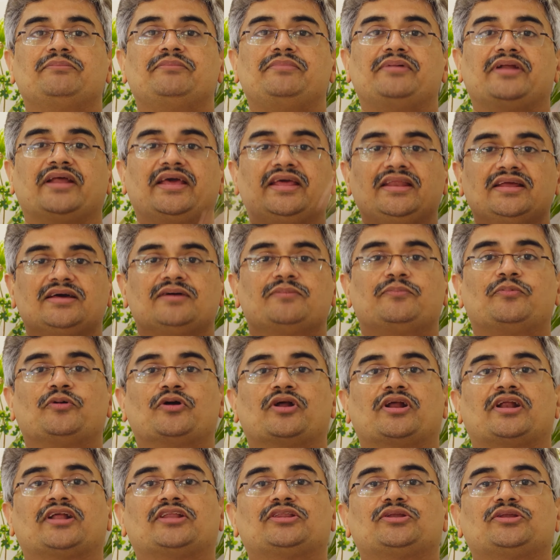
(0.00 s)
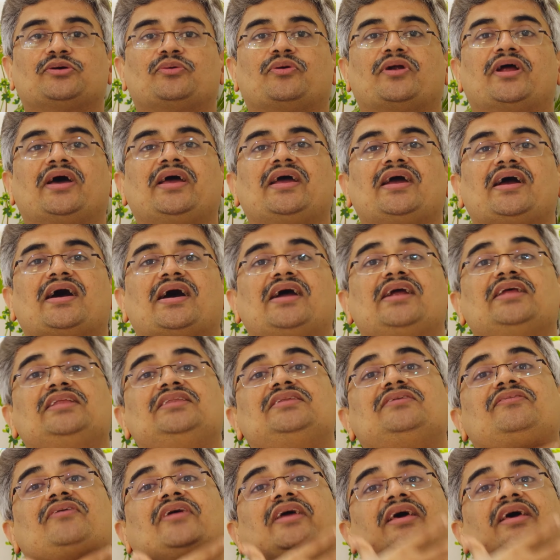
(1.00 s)
பிரெயினுக்கு போகிற ரத்த குழாய்
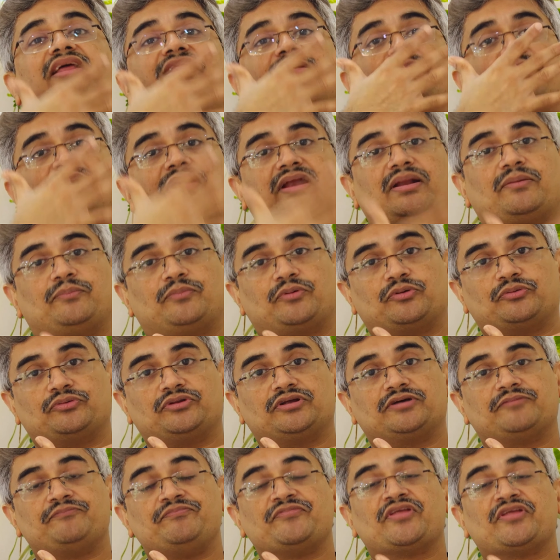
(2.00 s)
கழுத்து வழியாக தான் மேலே போகுது